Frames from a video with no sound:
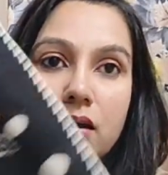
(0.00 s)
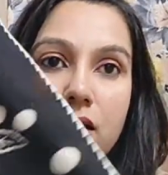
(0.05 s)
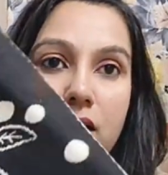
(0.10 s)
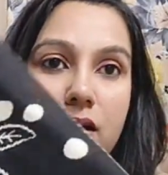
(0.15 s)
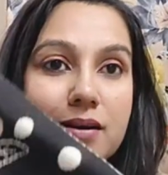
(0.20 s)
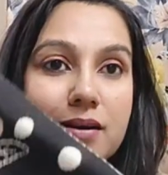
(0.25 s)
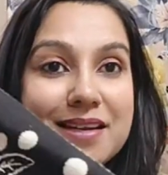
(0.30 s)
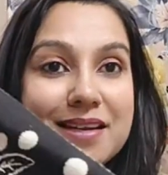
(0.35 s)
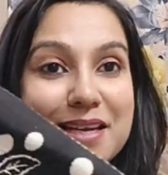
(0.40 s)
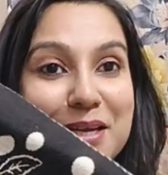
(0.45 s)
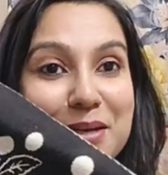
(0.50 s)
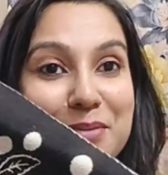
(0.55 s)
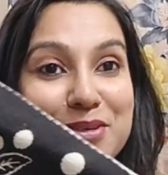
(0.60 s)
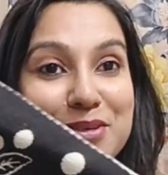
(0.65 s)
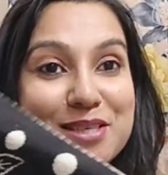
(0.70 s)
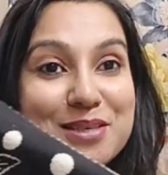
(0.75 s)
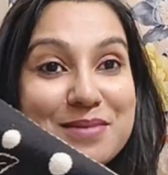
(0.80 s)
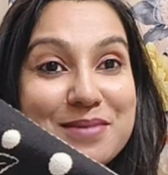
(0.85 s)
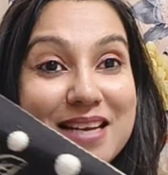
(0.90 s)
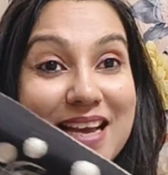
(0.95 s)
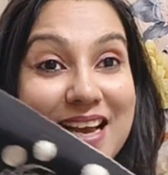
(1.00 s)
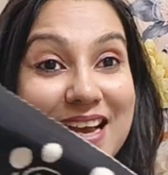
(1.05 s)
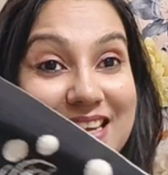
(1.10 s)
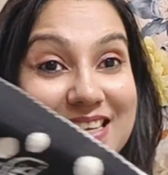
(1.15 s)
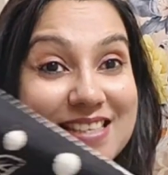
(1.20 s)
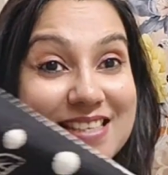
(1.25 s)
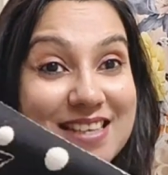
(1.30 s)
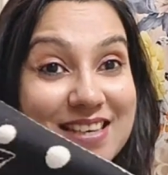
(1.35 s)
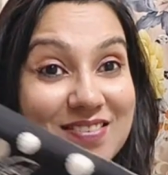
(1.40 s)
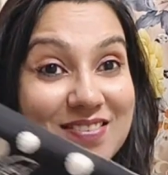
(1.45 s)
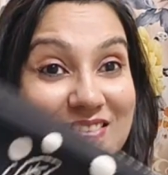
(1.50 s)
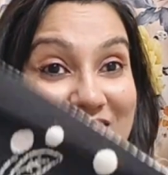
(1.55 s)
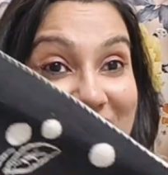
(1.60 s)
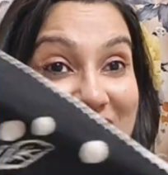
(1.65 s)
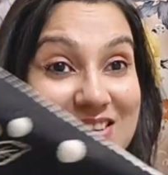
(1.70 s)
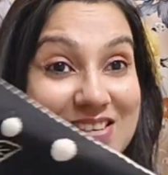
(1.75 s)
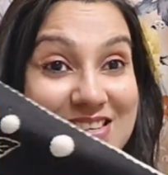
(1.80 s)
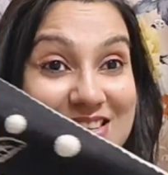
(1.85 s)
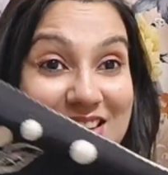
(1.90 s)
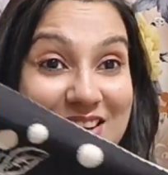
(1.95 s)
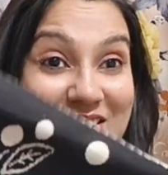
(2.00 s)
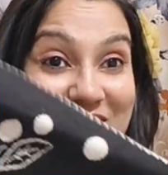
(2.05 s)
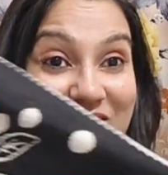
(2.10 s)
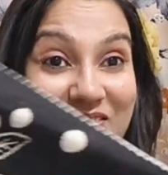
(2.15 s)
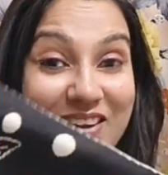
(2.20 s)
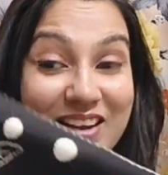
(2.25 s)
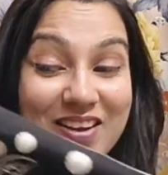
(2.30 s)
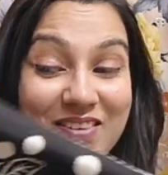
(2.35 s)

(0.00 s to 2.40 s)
एंड ये मुझे मिला है सिर्फ दस रुपये